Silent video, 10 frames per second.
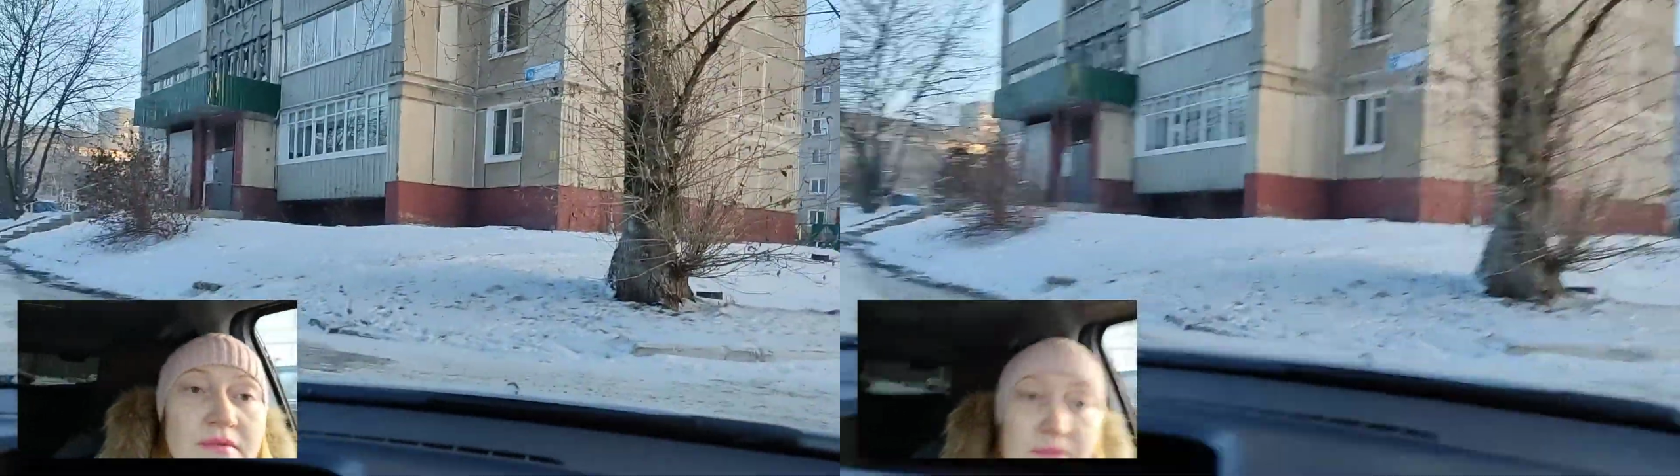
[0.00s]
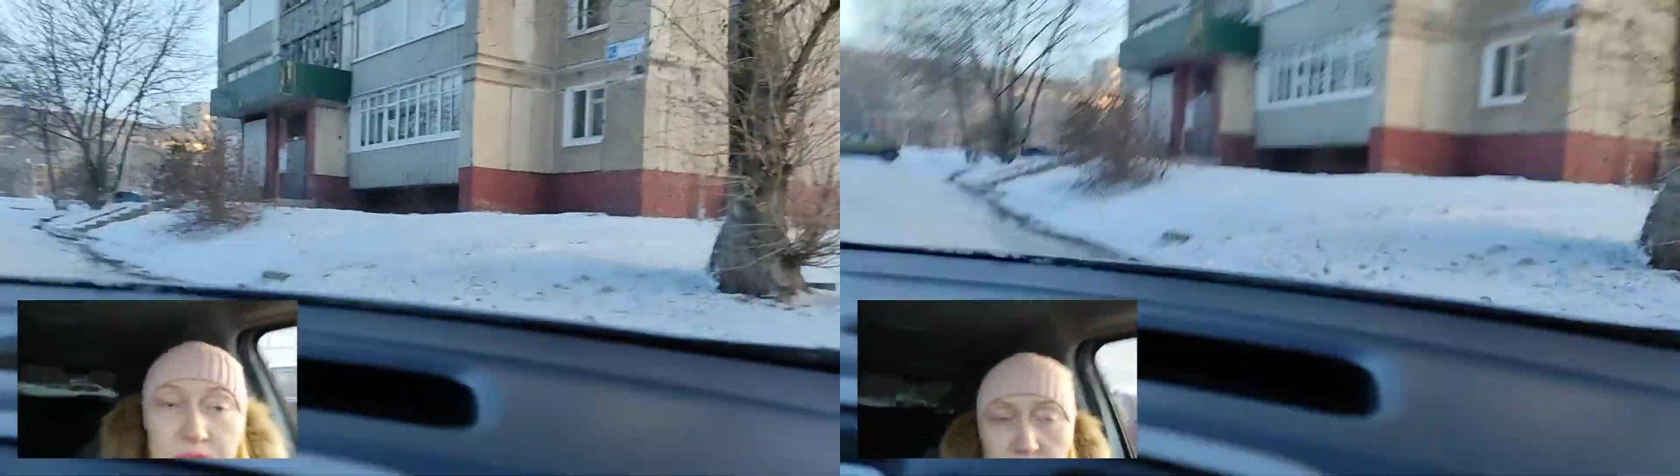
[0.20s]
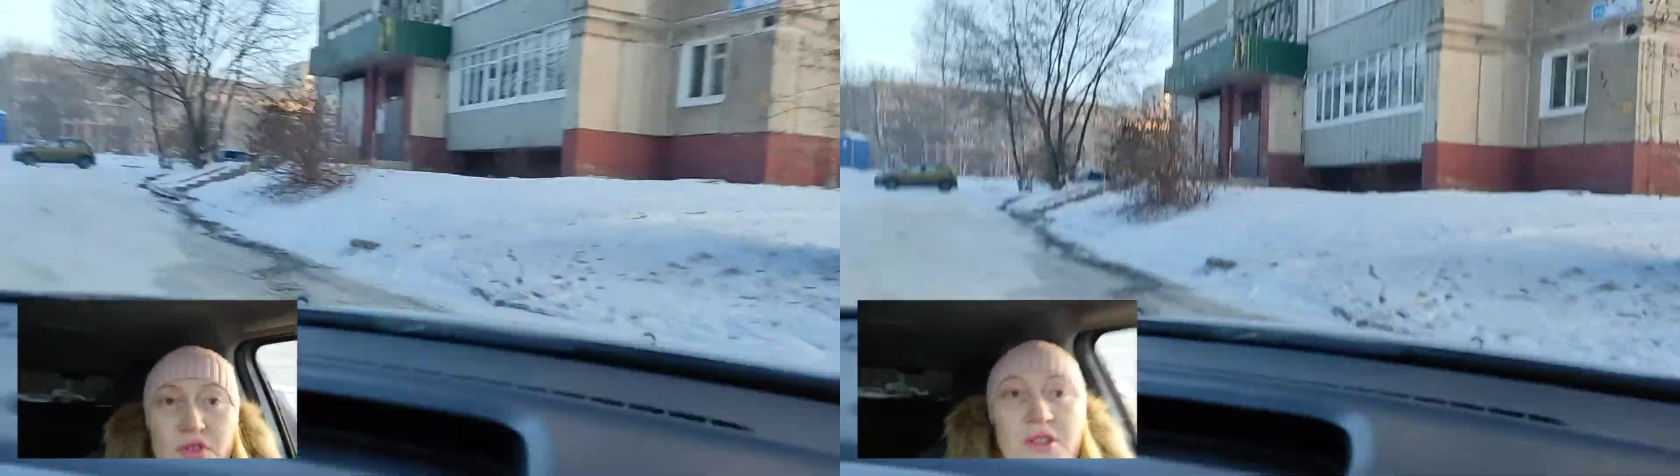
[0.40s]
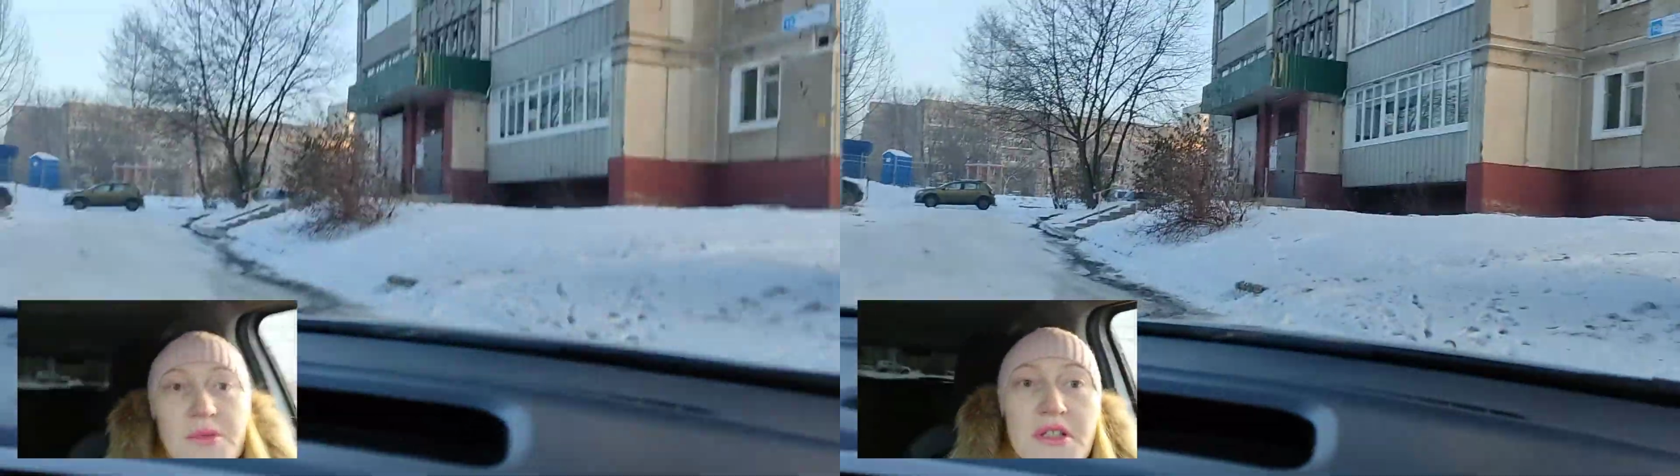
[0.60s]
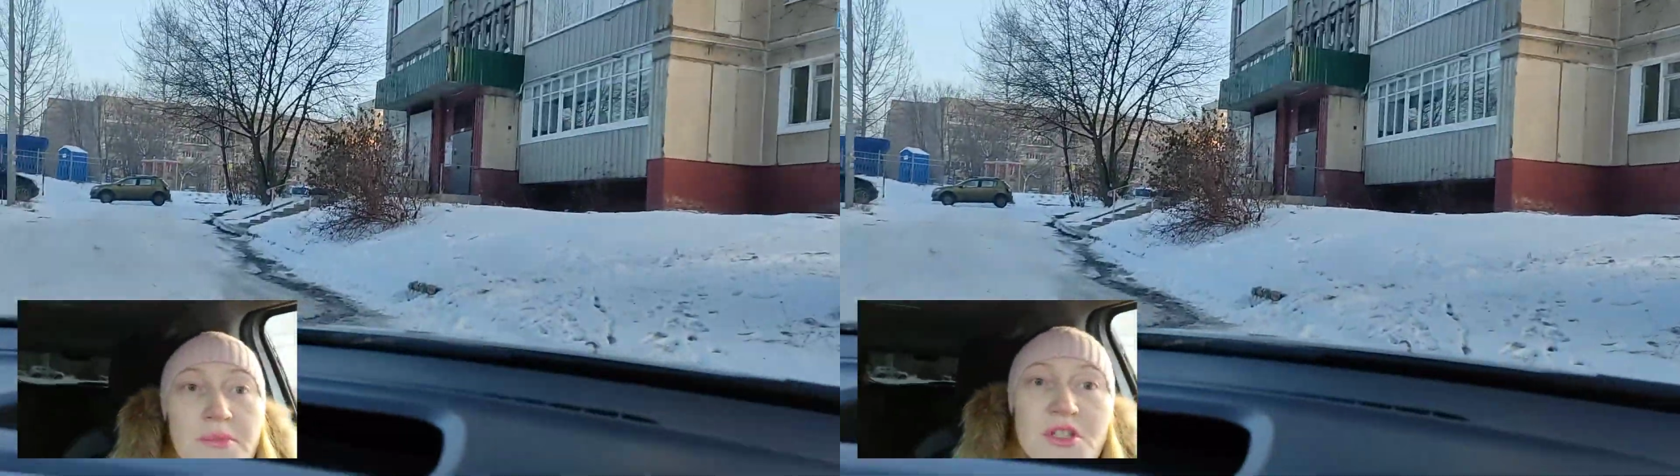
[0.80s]
Ну,
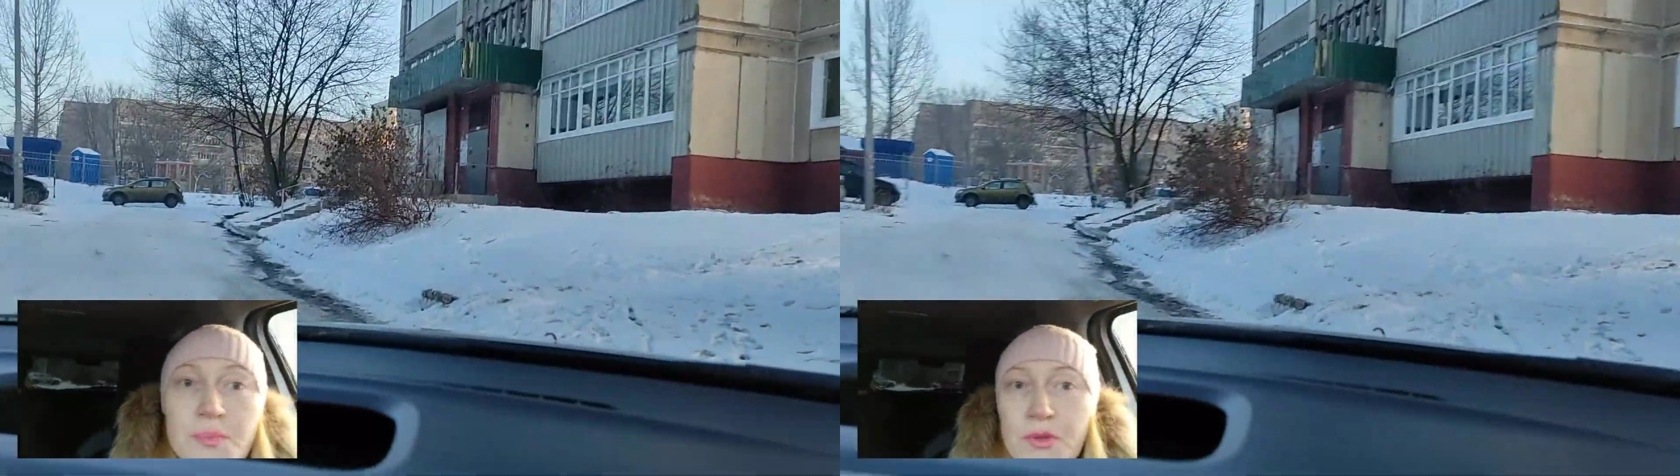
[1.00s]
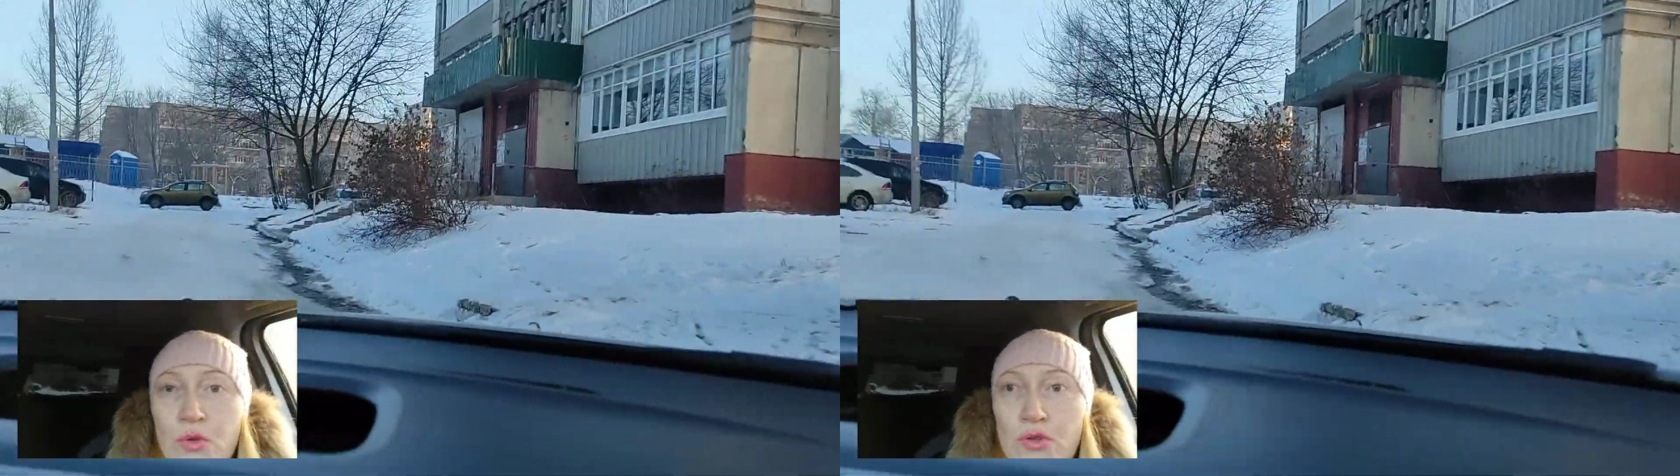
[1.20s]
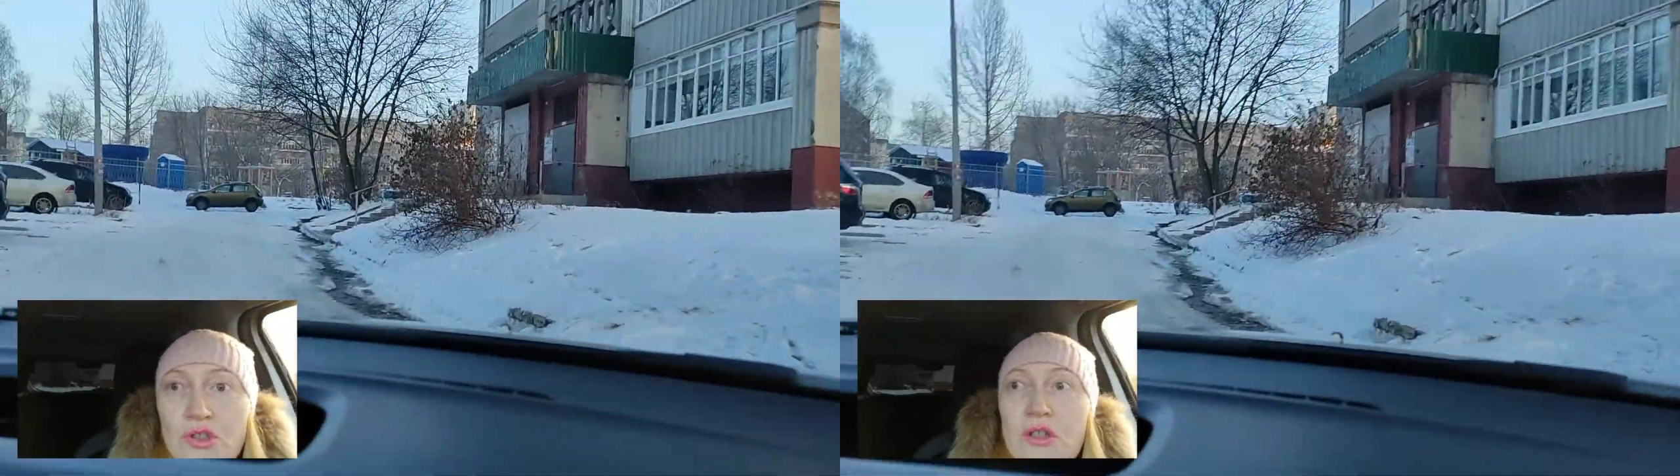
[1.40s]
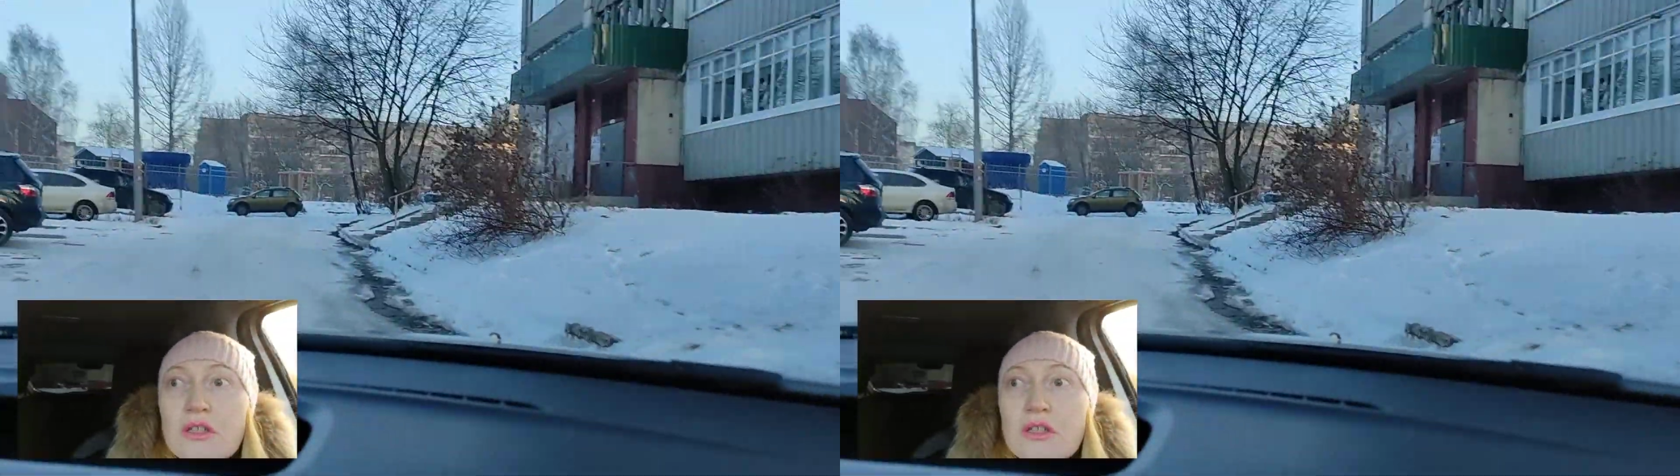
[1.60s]
видимо, нам несподручно,